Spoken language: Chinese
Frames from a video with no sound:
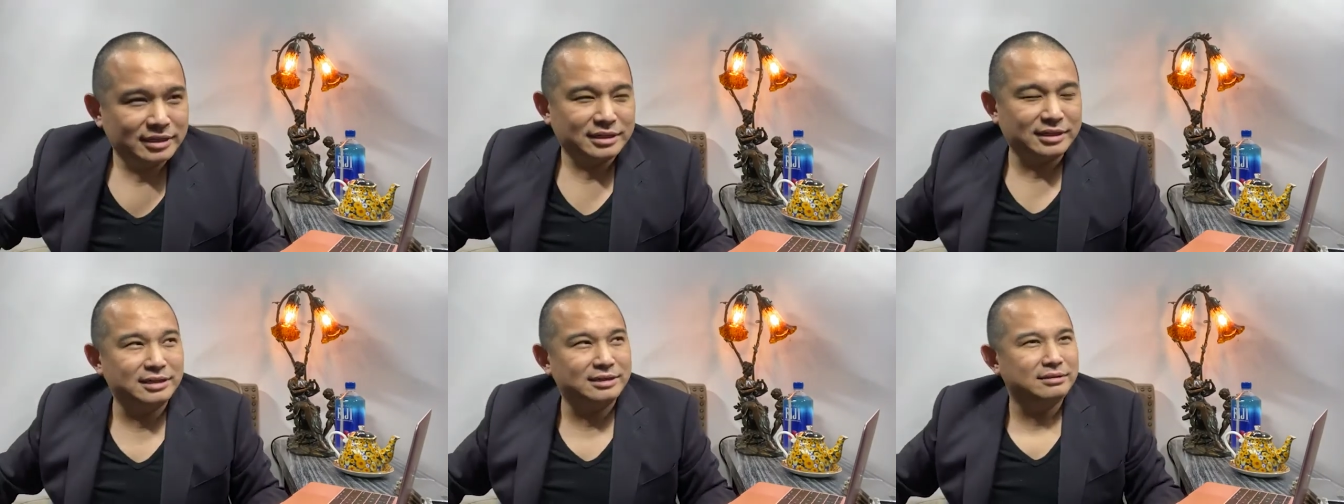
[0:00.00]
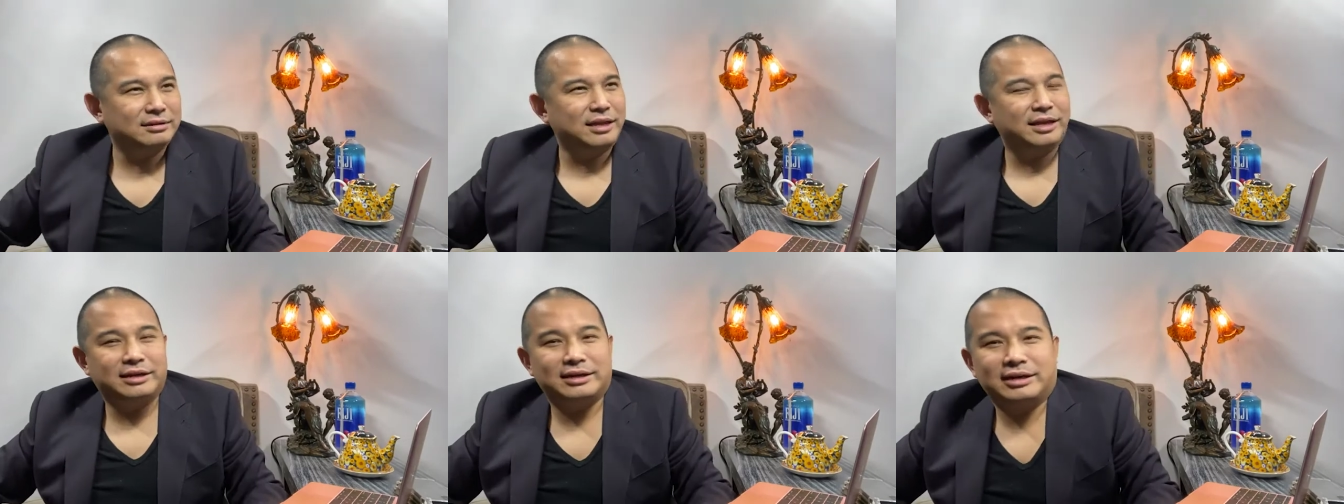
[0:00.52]
跟
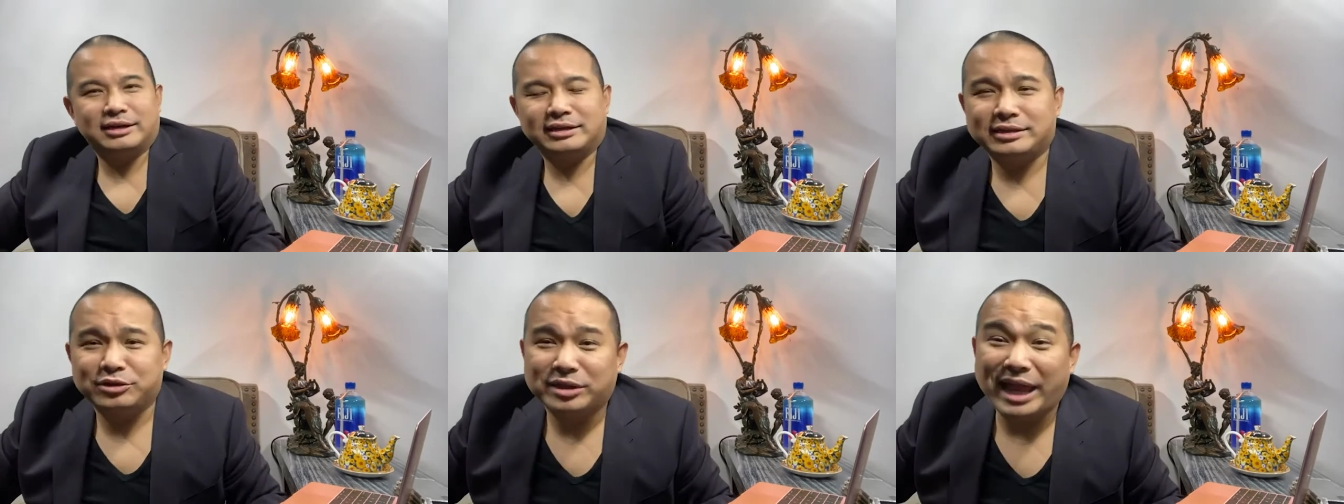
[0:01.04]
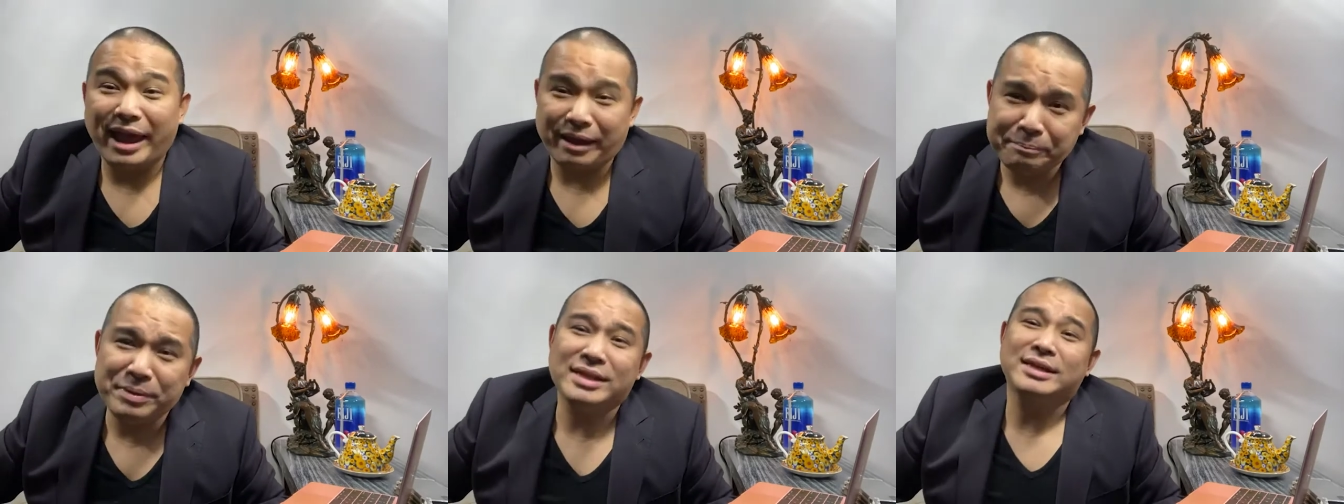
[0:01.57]
那个就台
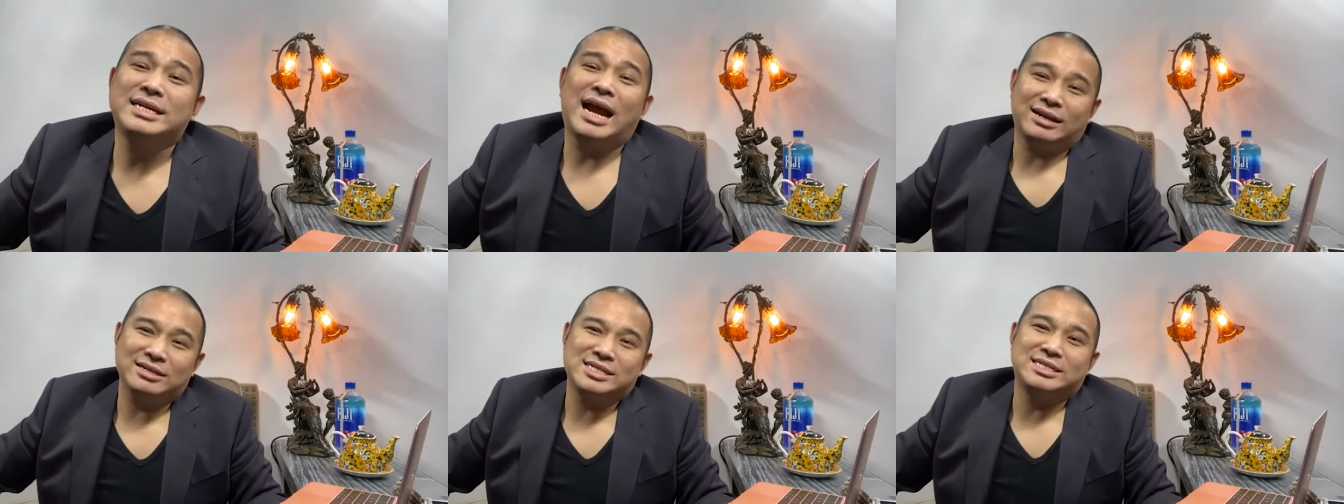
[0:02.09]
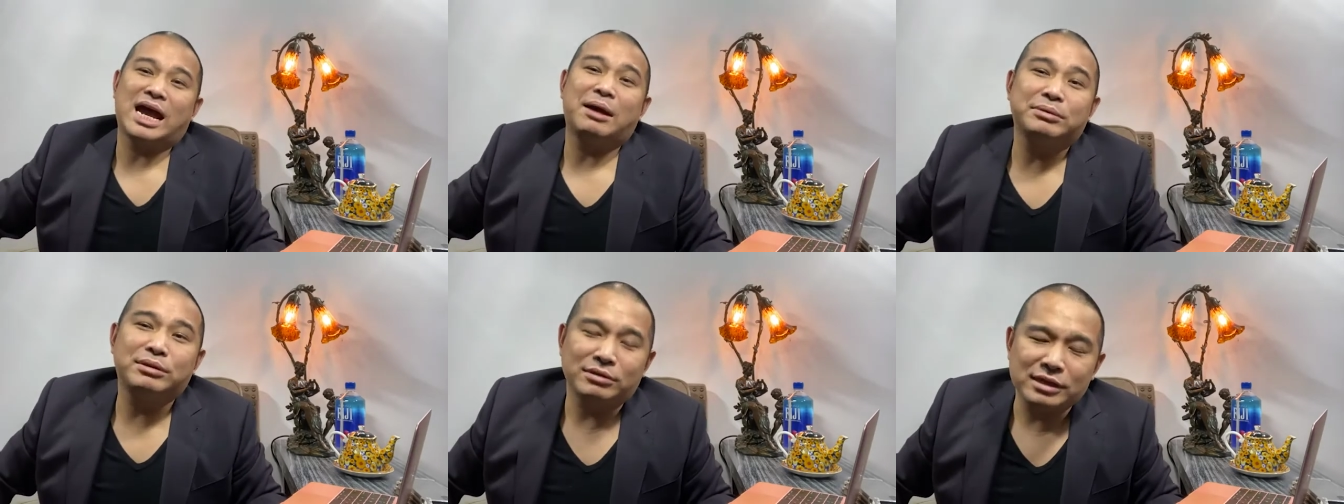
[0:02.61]
币的价格是差
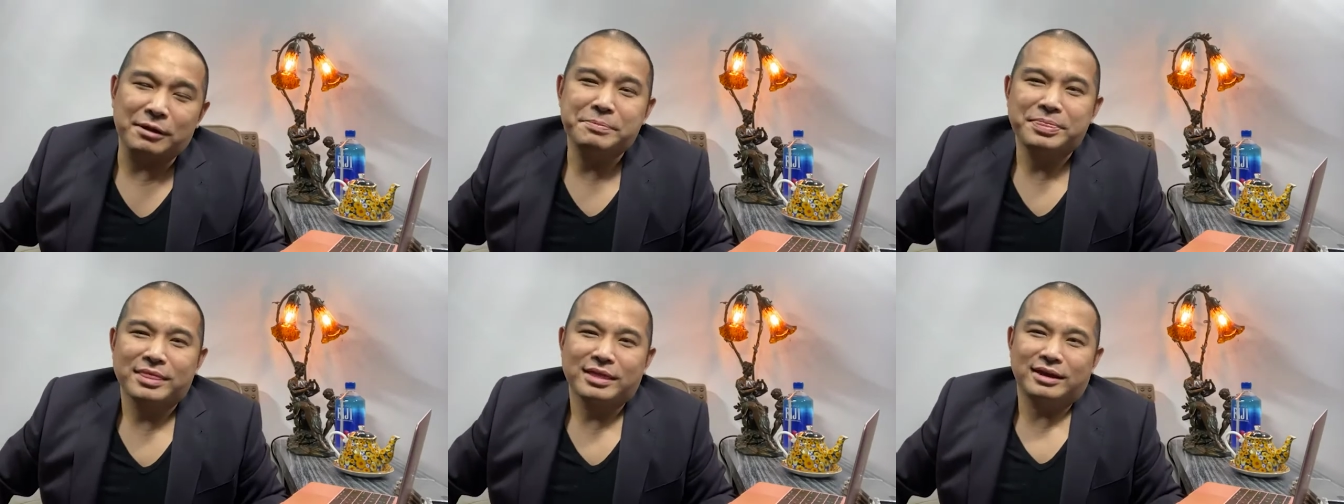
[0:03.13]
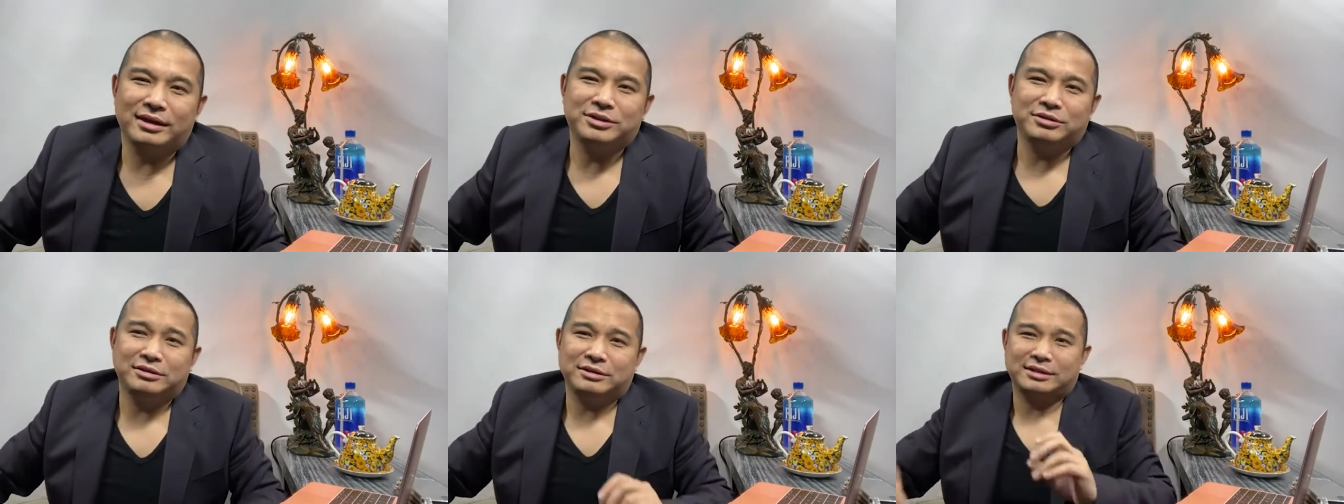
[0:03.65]
不多的啊，
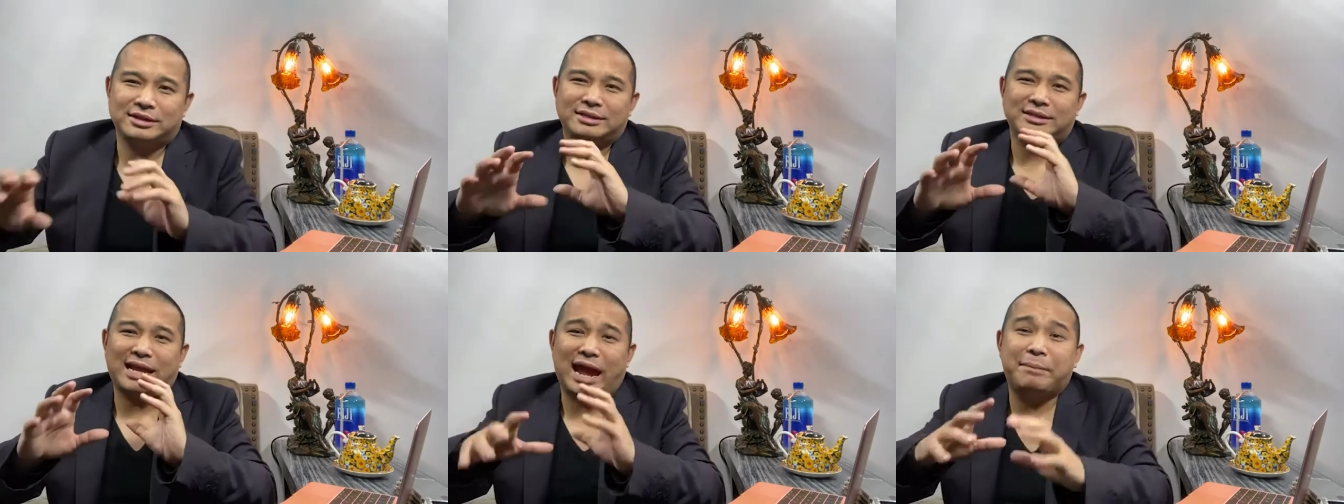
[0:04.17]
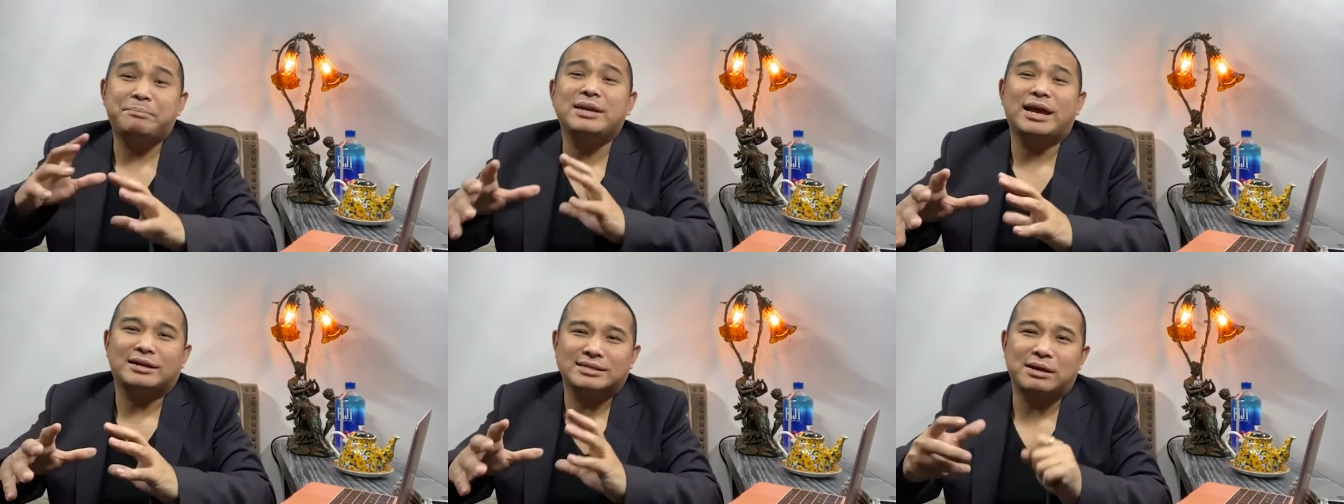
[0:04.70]
就跟台币
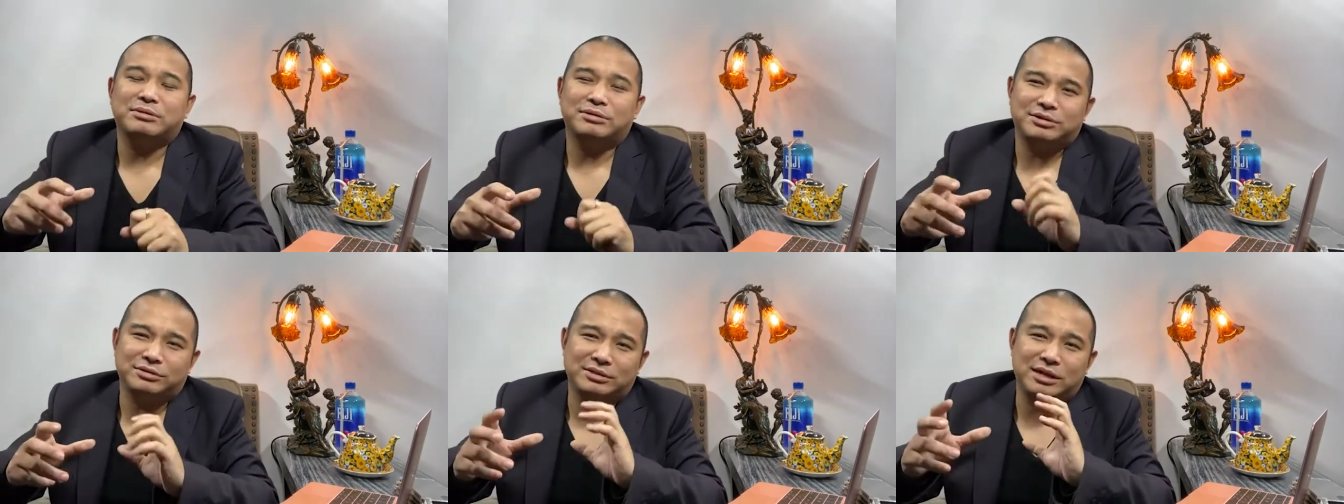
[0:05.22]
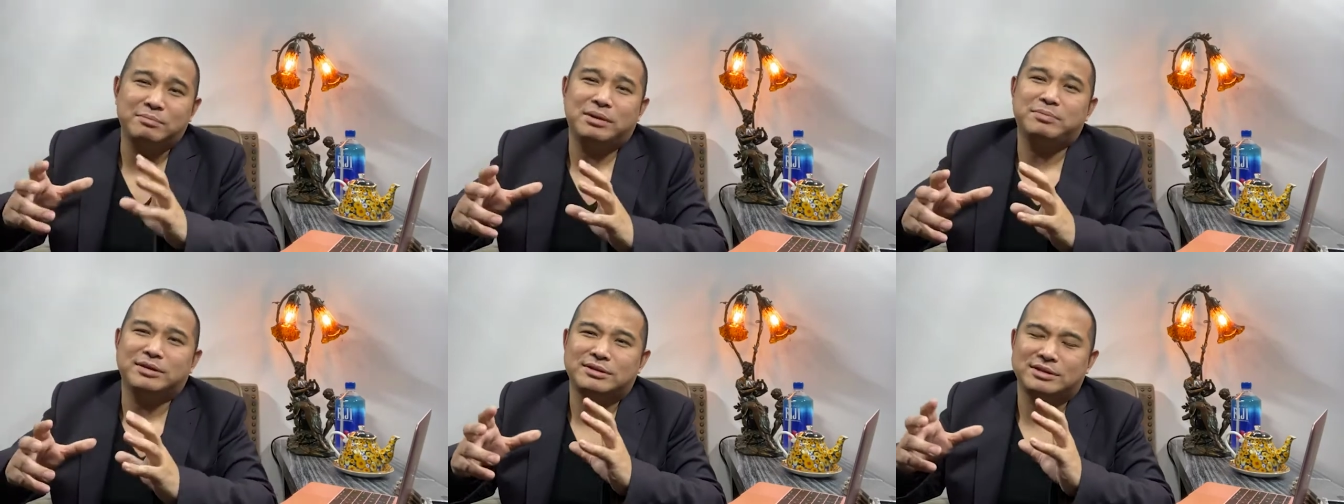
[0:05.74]
啊差不多，就人
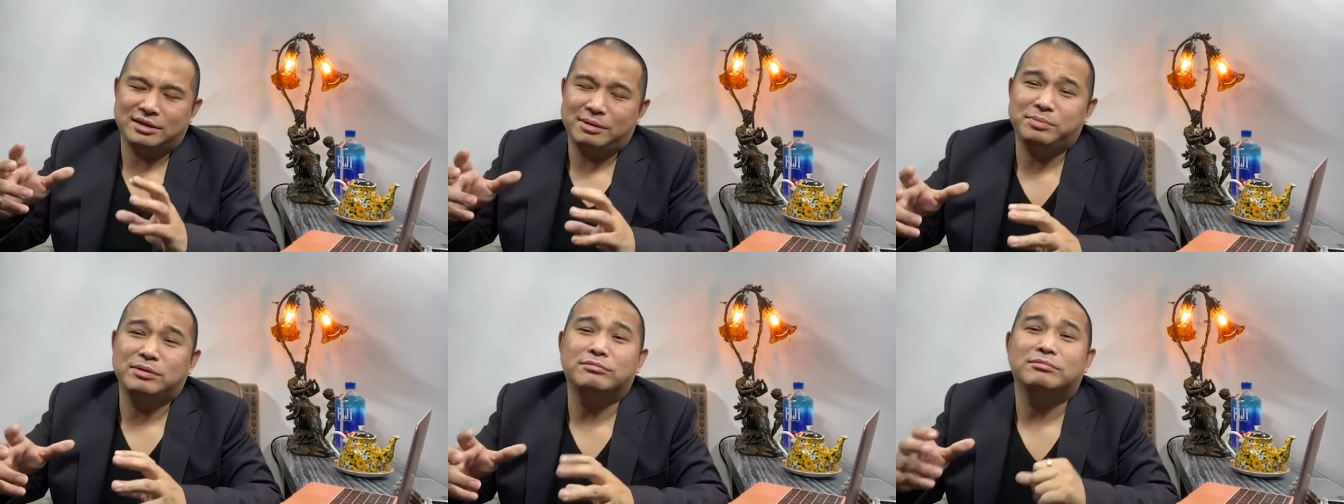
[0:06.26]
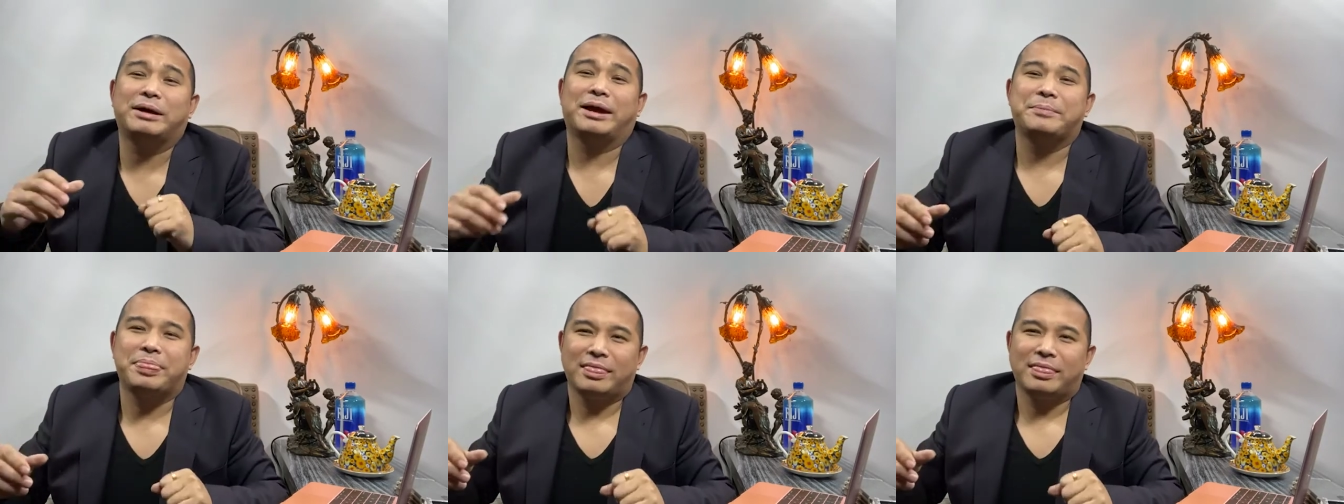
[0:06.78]
民币是一比五嘛，